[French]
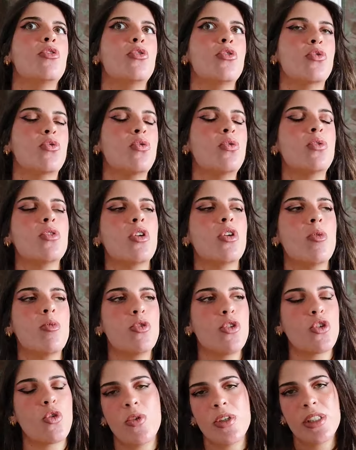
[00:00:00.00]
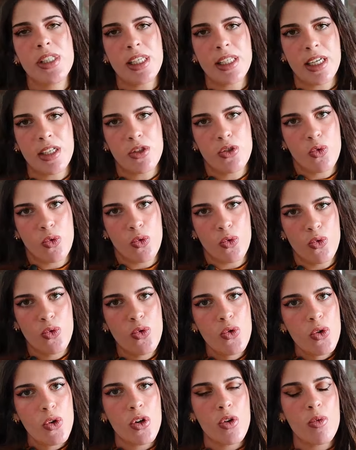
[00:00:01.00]
Du coup, comme je trouvais cette question
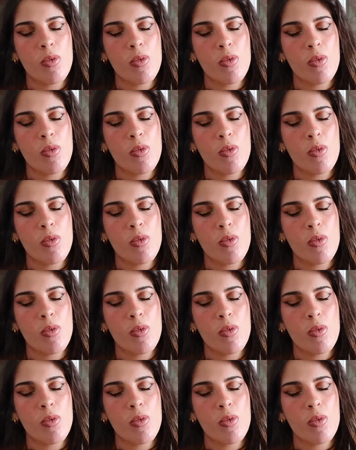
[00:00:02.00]
nulle,